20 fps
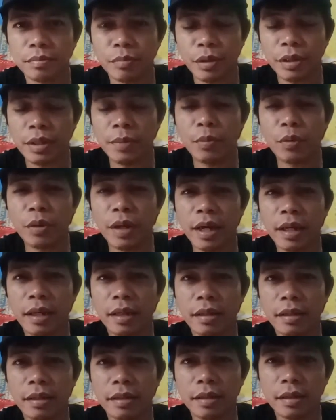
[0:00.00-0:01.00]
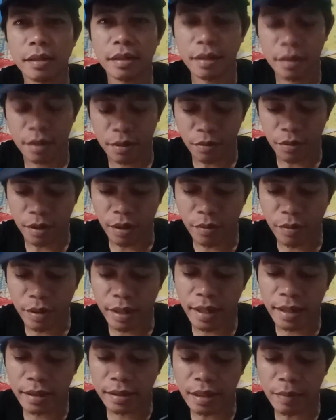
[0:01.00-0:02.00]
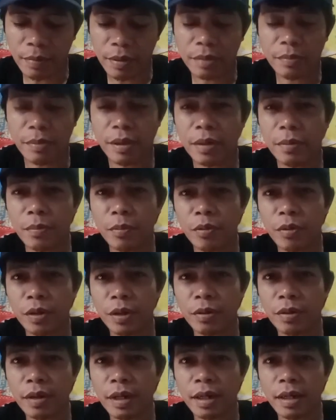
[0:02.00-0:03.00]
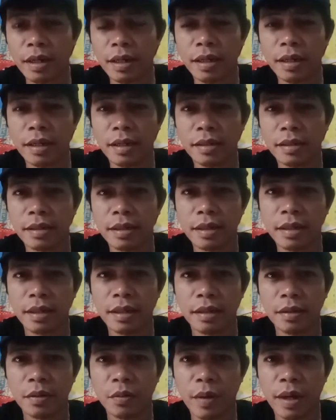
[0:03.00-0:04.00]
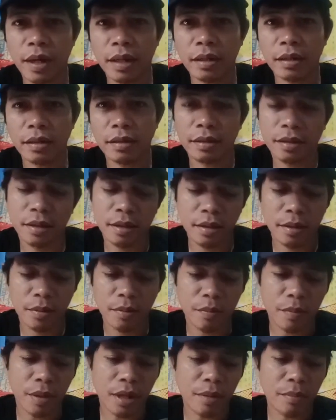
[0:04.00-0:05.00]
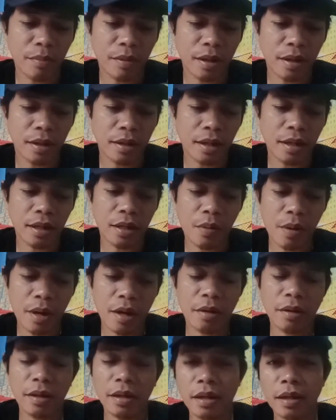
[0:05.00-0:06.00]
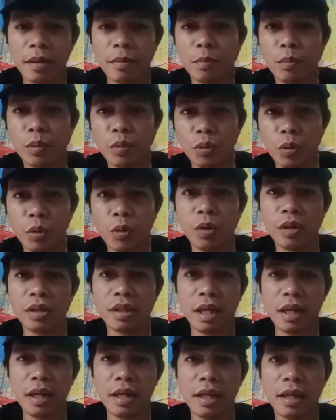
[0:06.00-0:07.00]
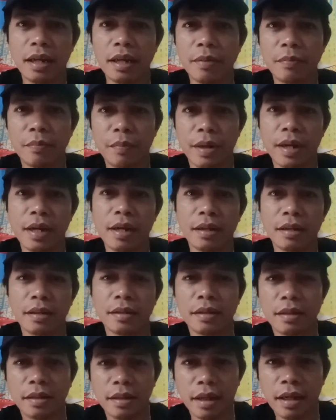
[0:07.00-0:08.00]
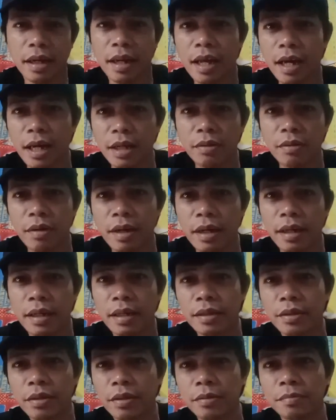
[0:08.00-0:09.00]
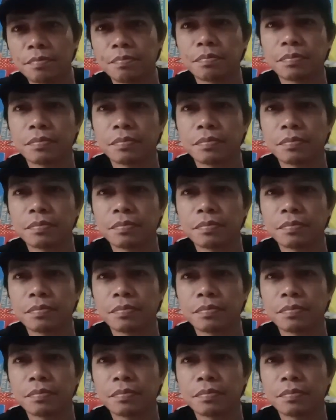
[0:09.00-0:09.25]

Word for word: Pwede po yan. Una-una, dapat meron po kayong uh, kwan. Para magawa kayo ng putol, daliri, prank. Ang kailangan nyo lang ay ito.